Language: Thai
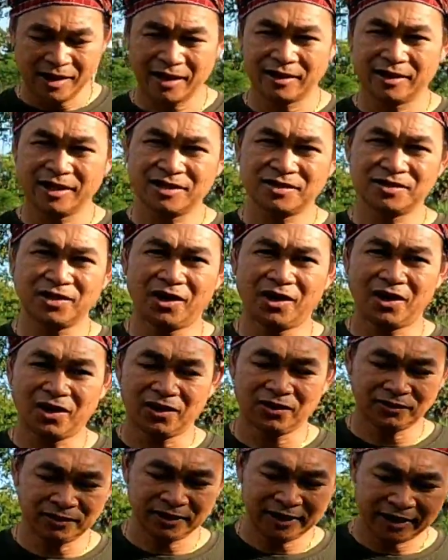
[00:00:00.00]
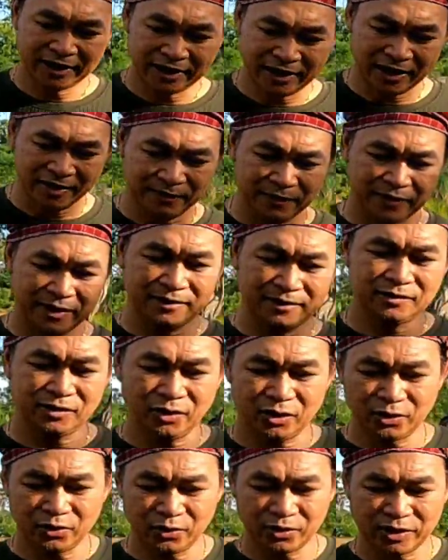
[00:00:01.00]
อันที่สองนะครับ
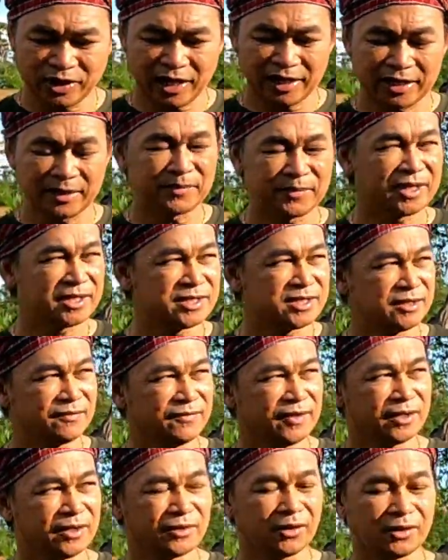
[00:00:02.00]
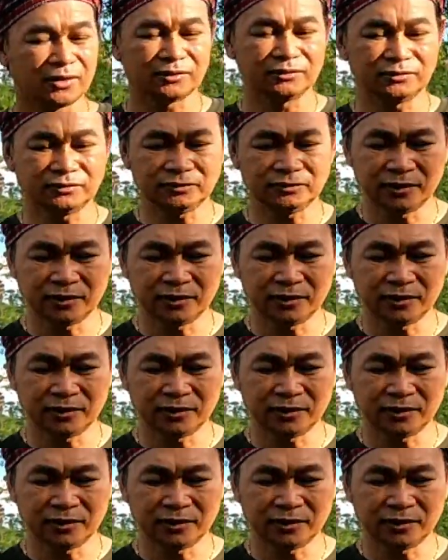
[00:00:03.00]
ต้นทุนการดำเนินชีวิตของ